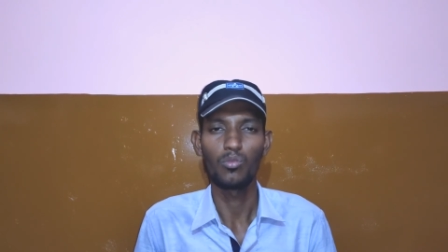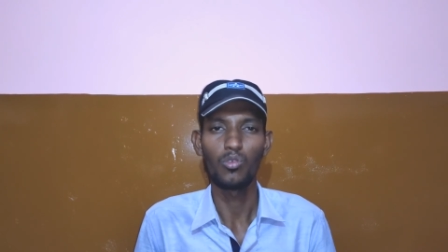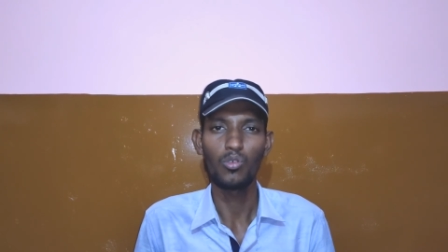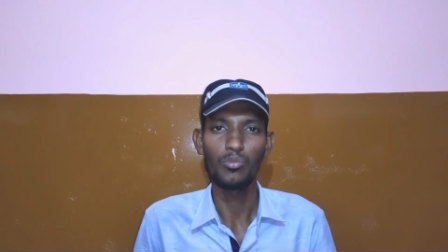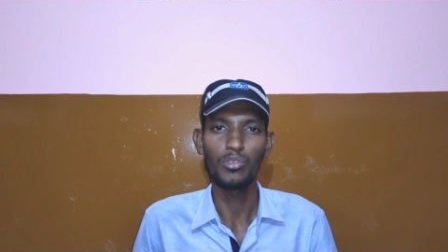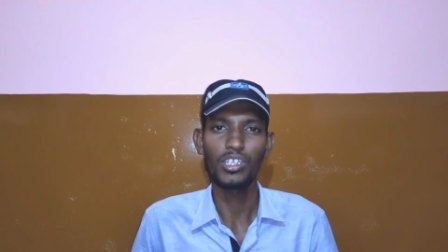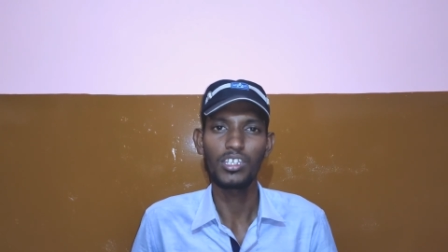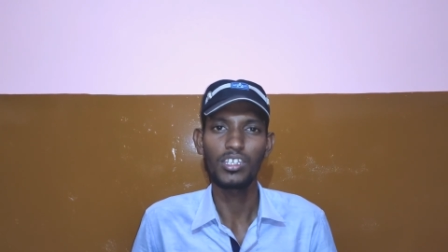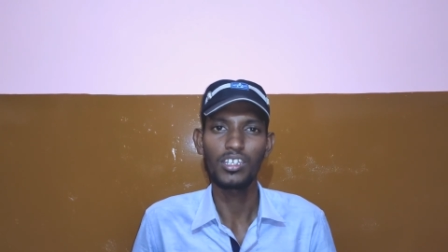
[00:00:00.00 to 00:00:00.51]

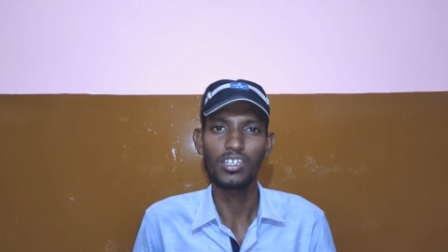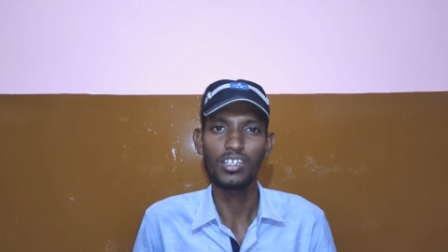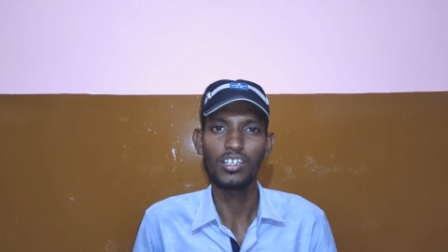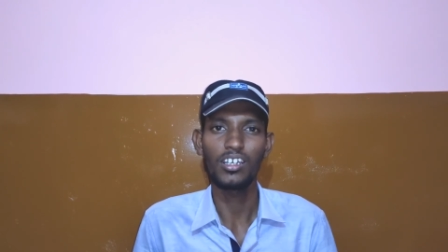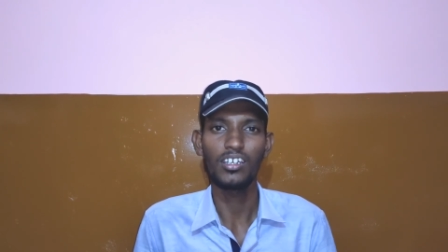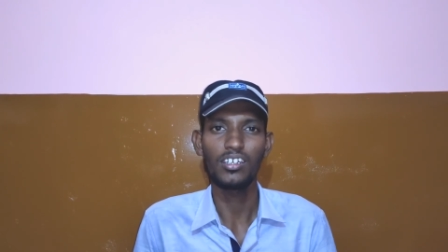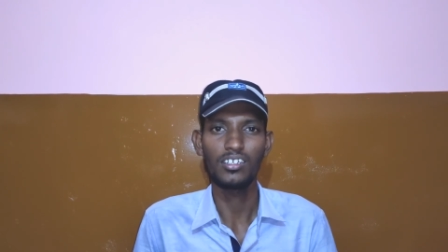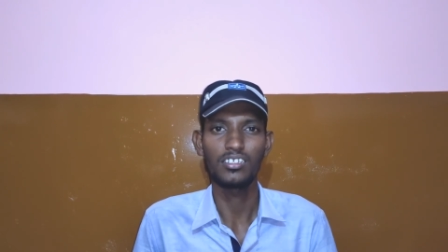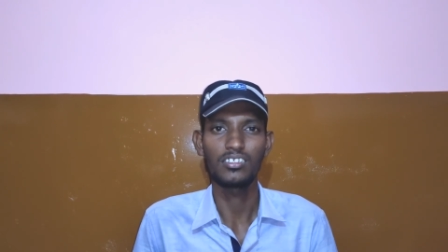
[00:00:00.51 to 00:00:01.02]
பூமி
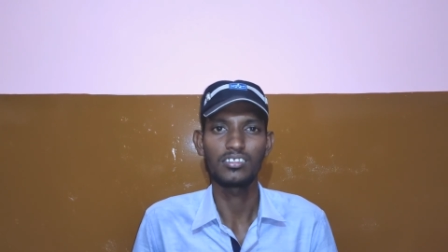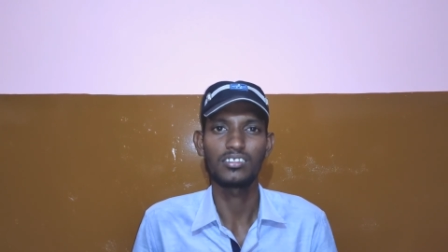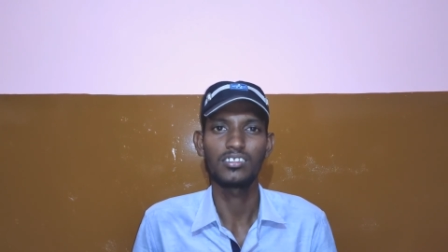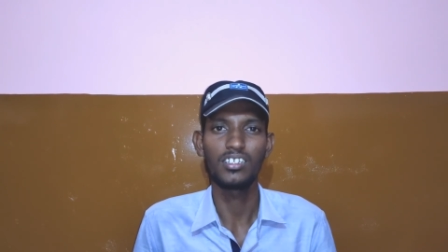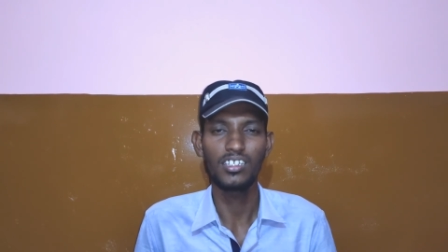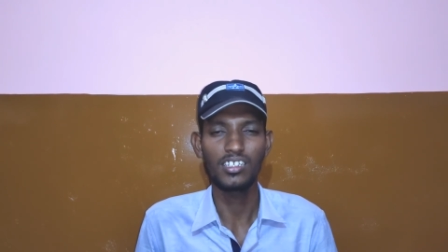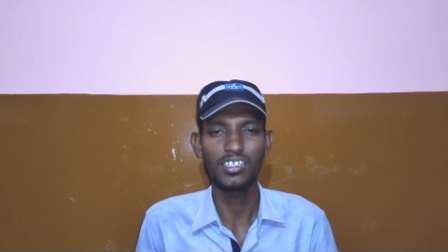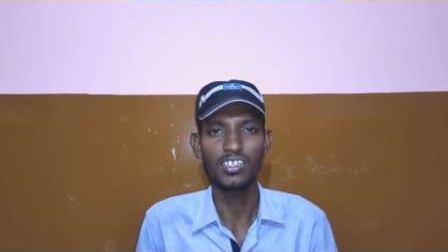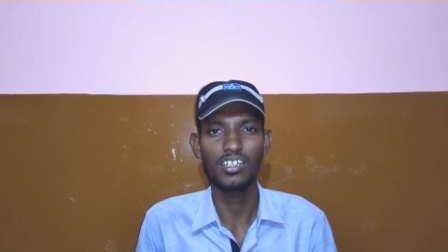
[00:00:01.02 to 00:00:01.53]
கீழே
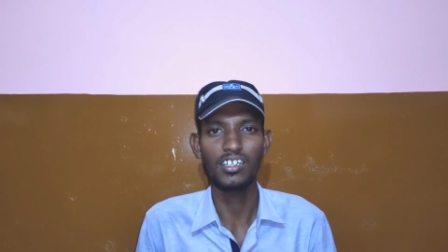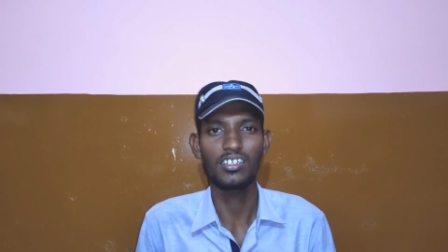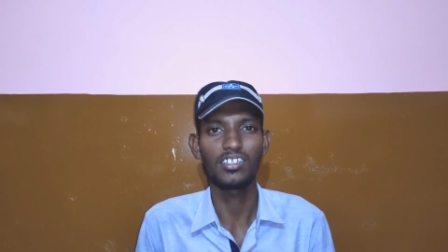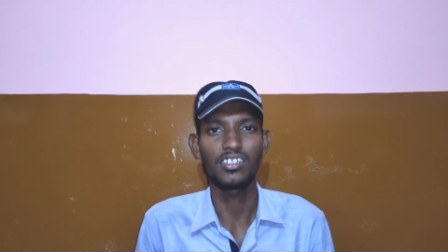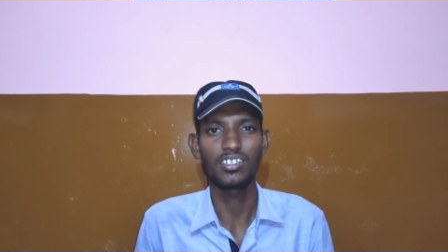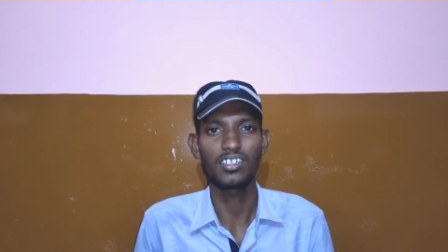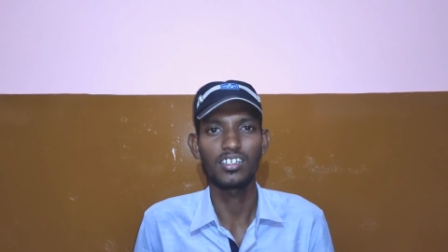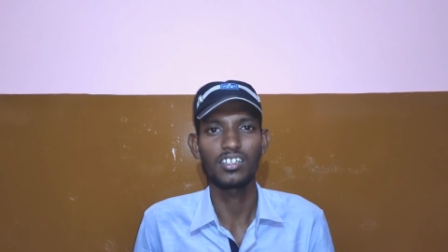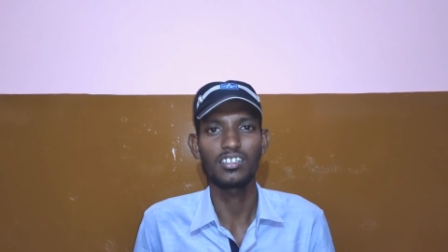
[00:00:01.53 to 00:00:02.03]
சிலிக்கான்
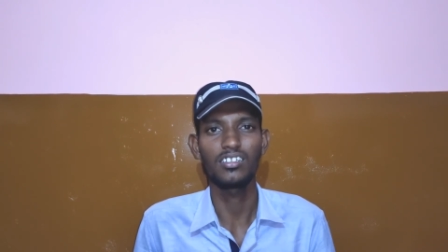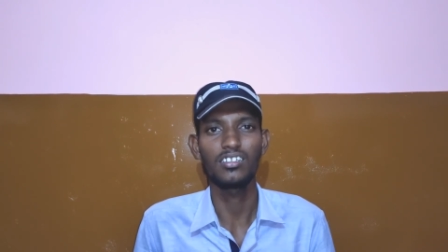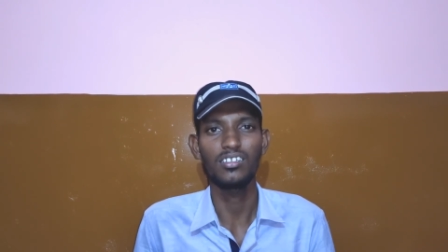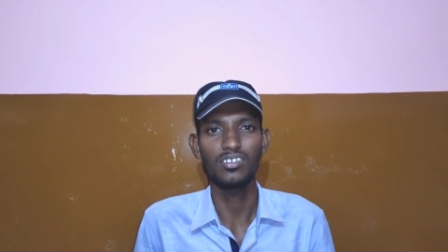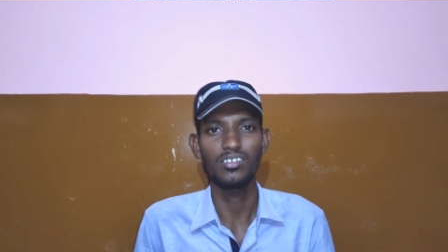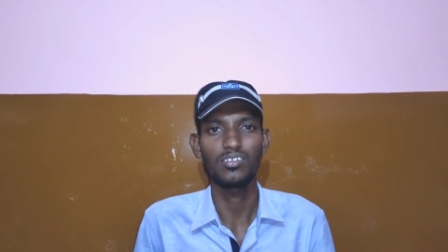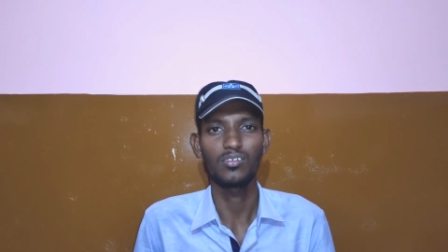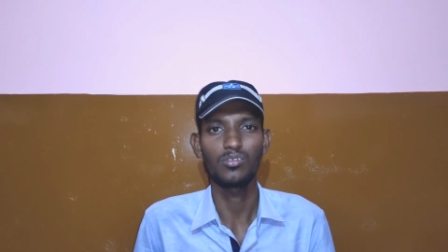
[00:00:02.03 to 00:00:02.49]
இருக்கிறது